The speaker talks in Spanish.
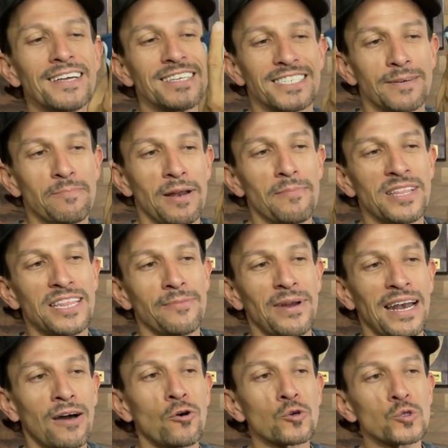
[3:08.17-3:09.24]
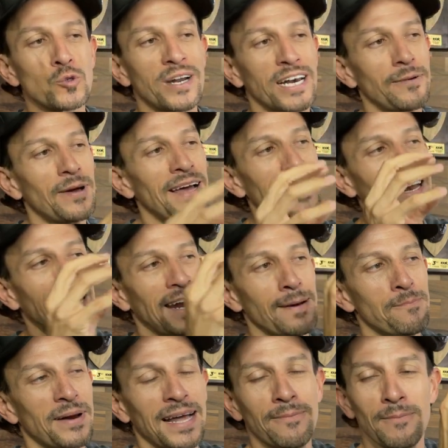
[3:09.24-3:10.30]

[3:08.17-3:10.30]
Simplemente me la ajusto arriba y la lámpara